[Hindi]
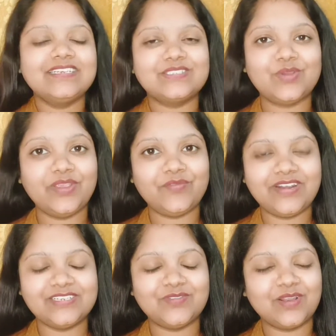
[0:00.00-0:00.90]
सो ही
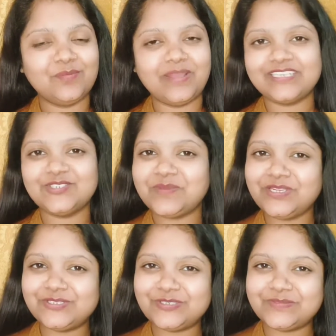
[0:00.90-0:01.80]
फ्रेंड्स वेलकम बैक टू माई
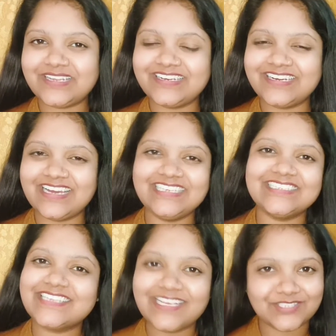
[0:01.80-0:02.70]
यूट्यूब चैनल
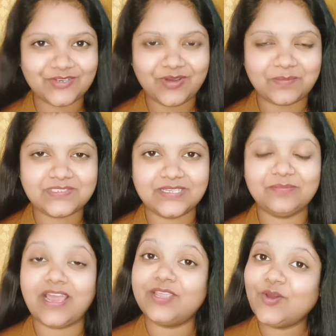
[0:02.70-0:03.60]
गाइस कैसे हो आप सब
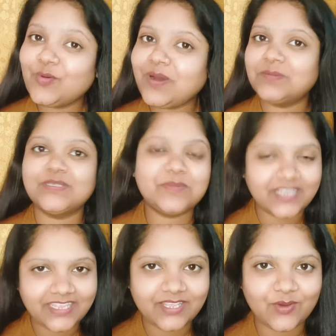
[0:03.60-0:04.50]
आई होप आप सब
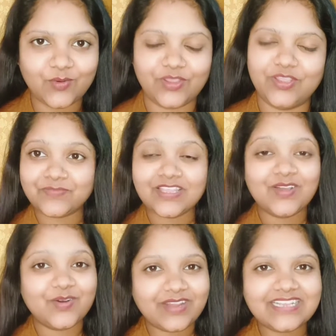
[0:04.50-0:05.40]
ठीक होंगे
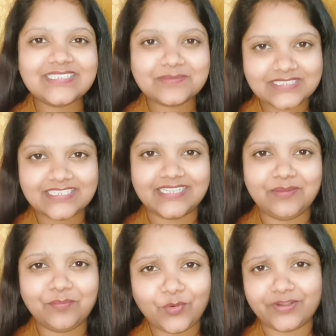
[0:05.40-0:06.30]
और गाइस सबसे ज़्यादा
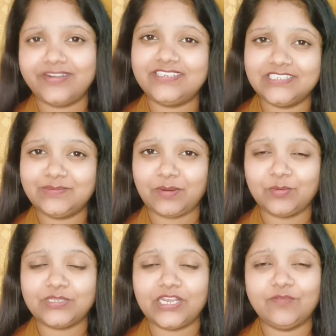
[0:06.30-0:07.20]
इंपॉर्टेंट चीज़ मैं आपको
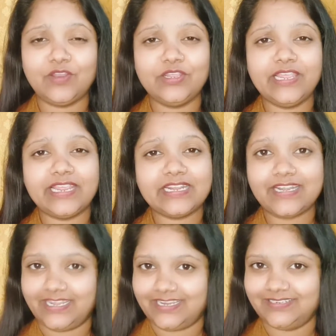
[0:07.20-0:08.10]
बताने वाली है एक
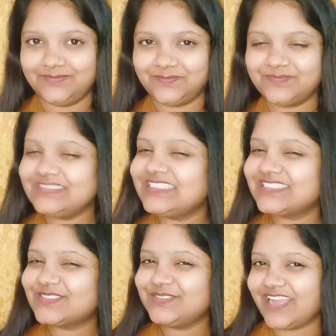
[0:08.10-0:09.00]
ट्रिक
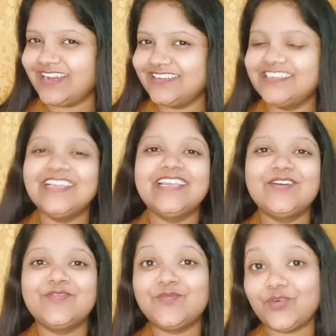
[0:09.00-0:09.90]
सो so, या
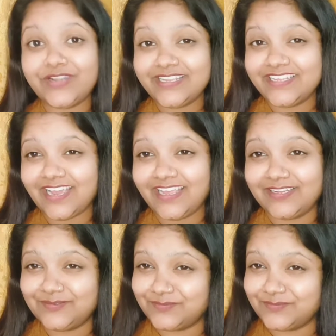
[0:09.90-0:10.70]
yeah, वो ट्रिक क्या है